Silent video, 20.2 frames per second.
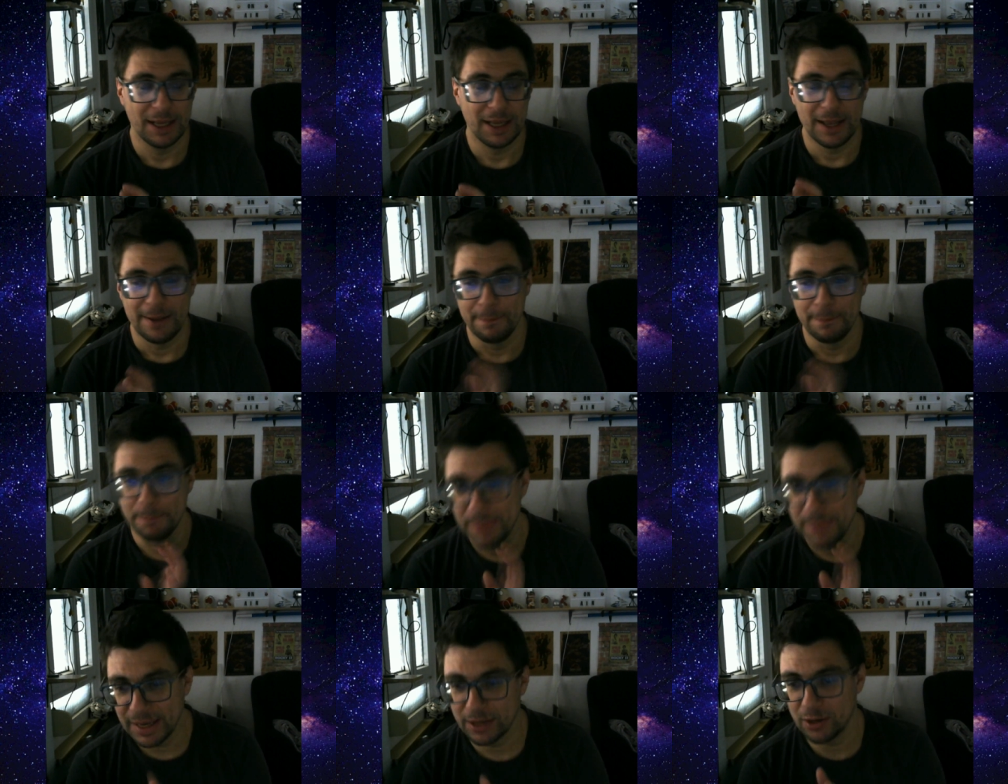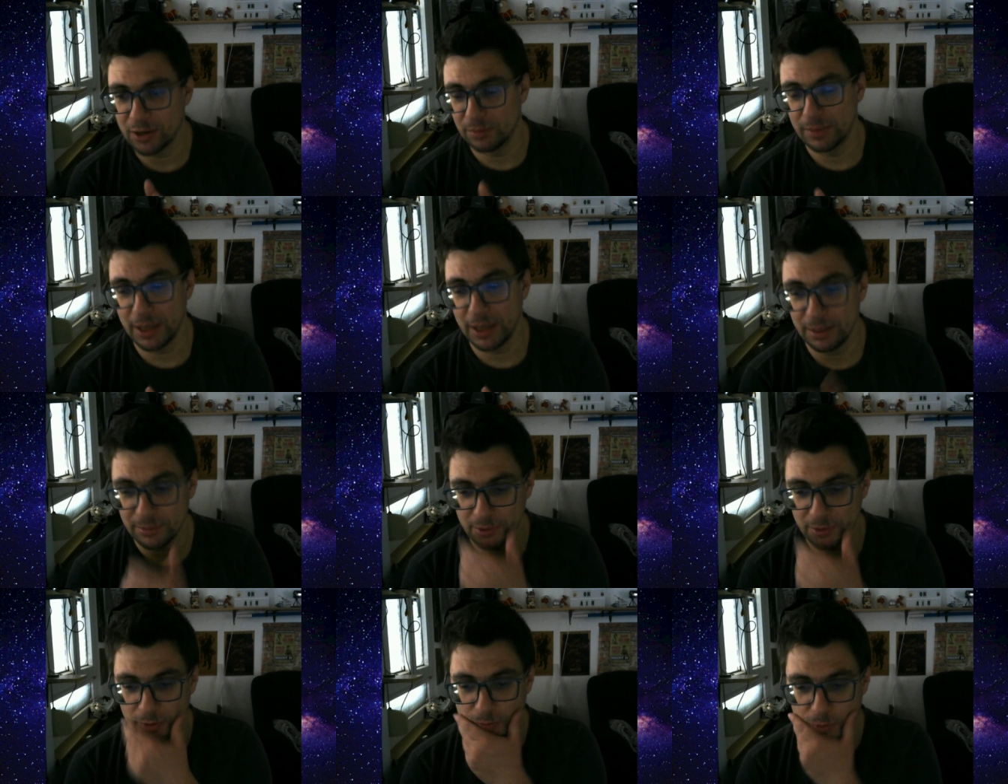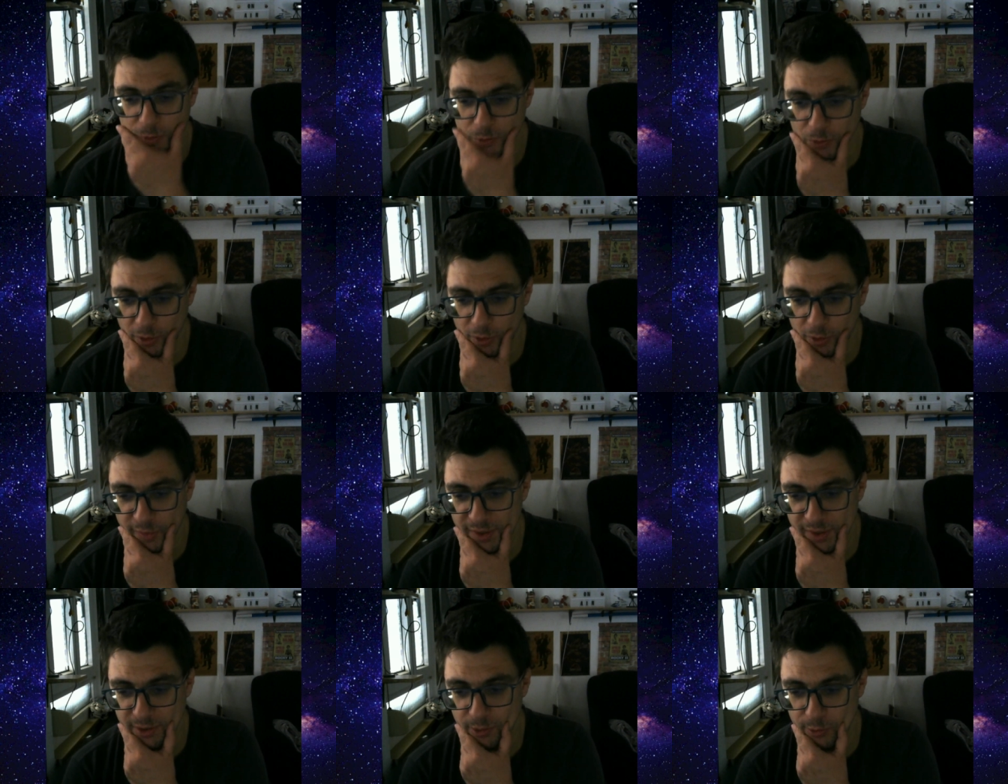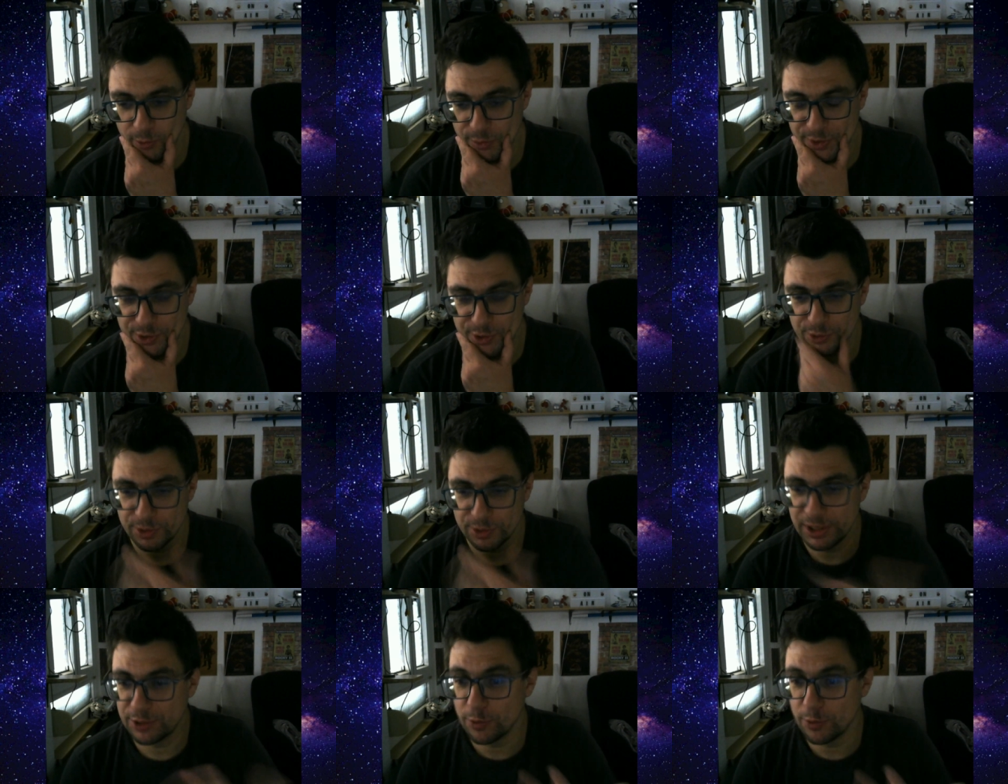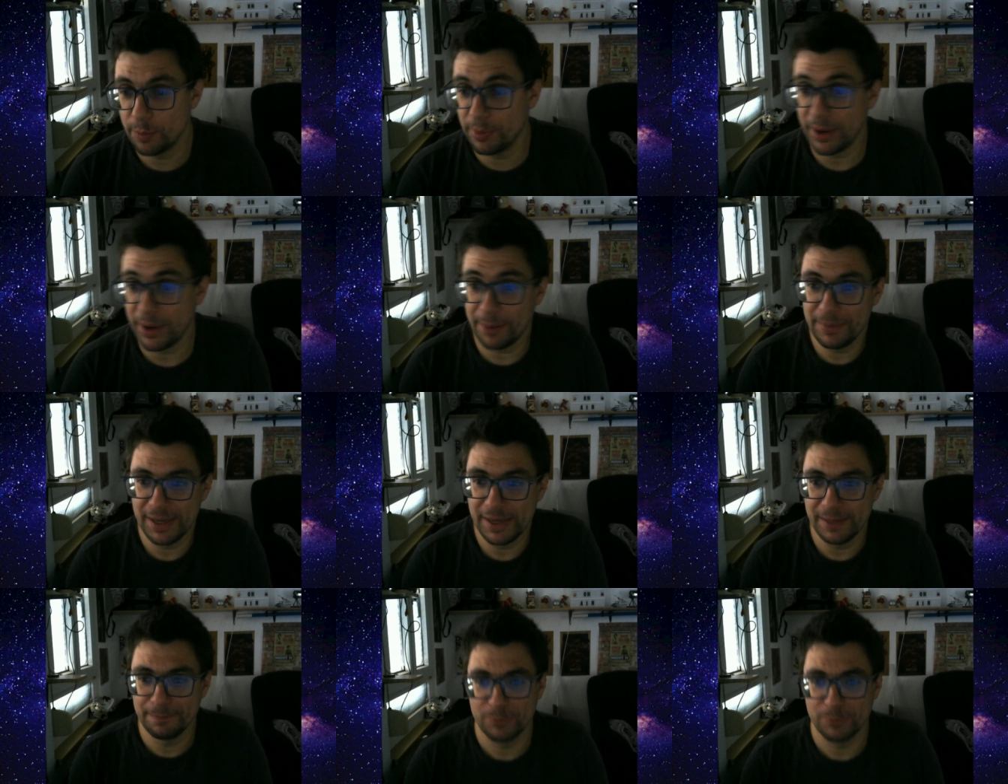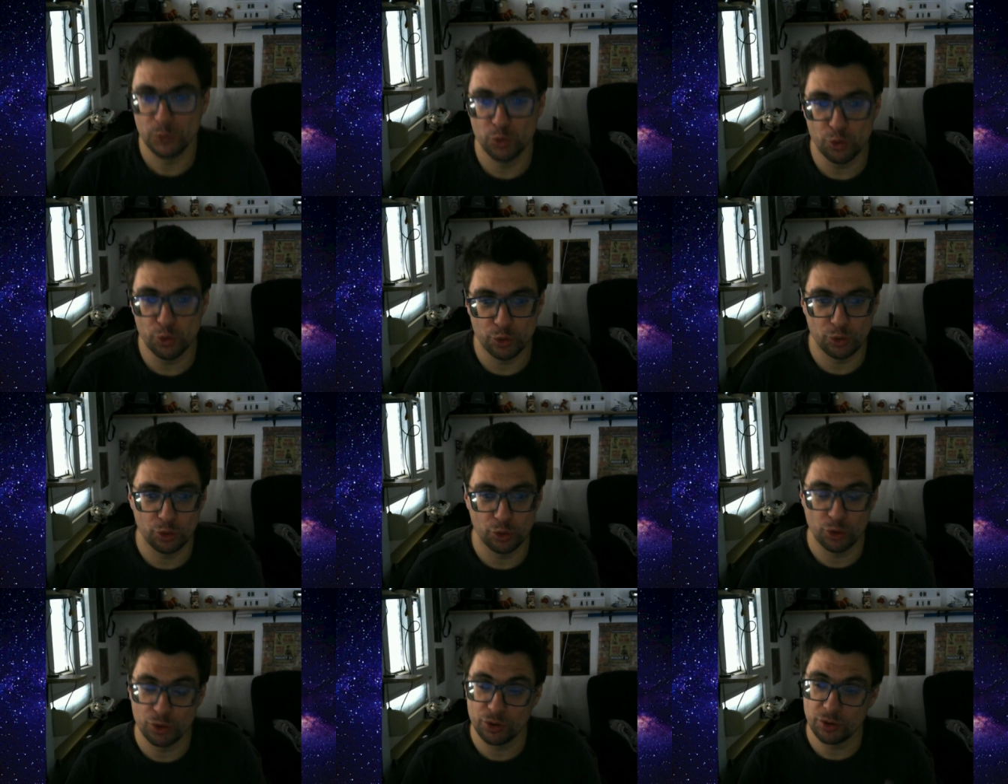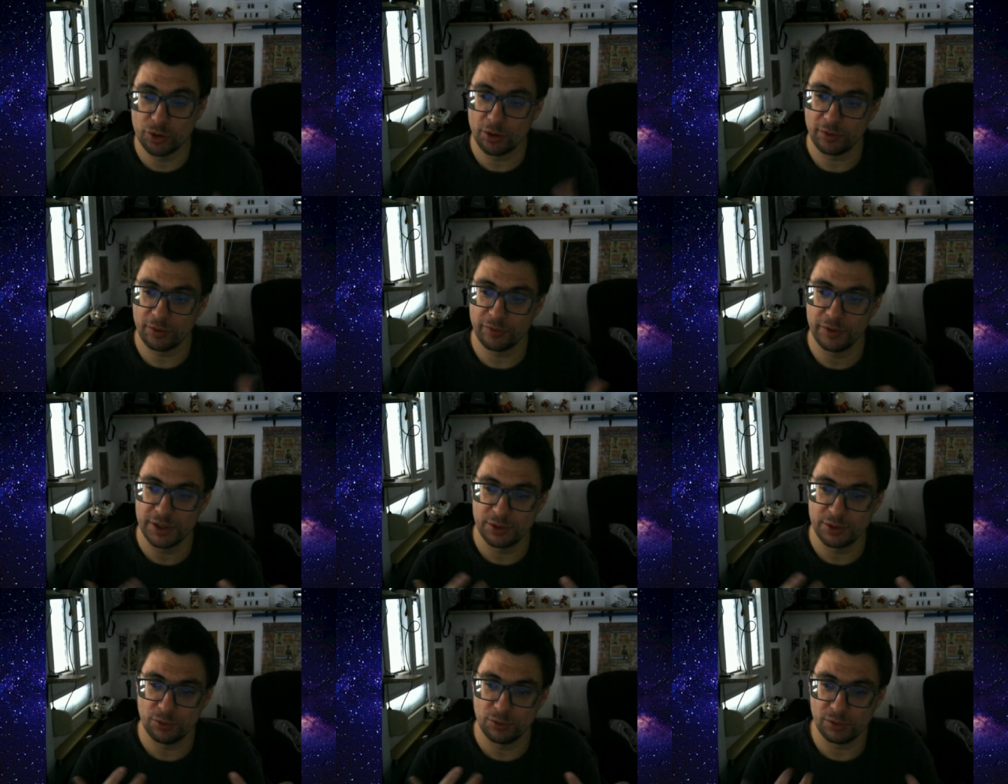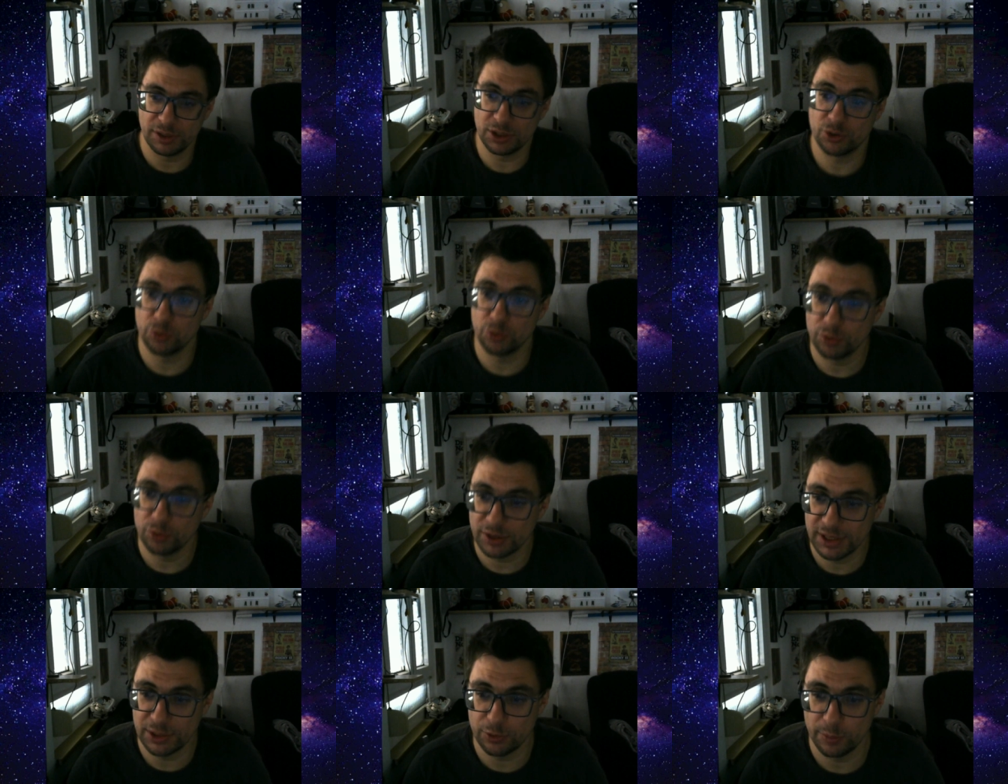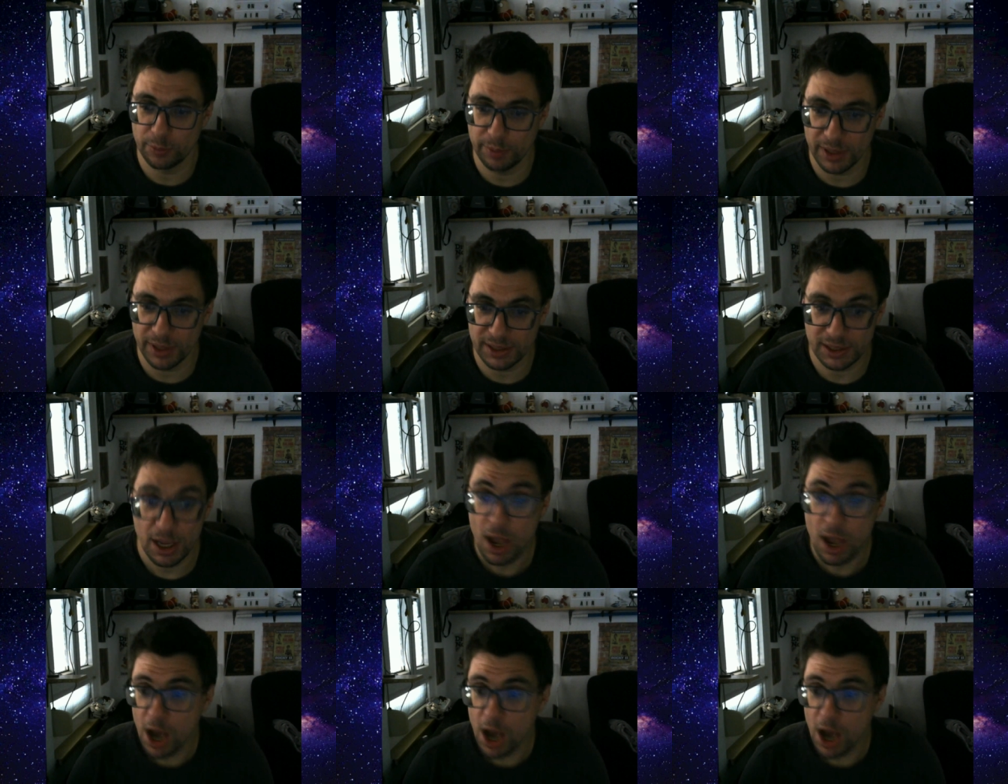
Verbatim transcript: mais quand même, euh, en fait, il se, permet juste de surfer sur des choses qui se passent,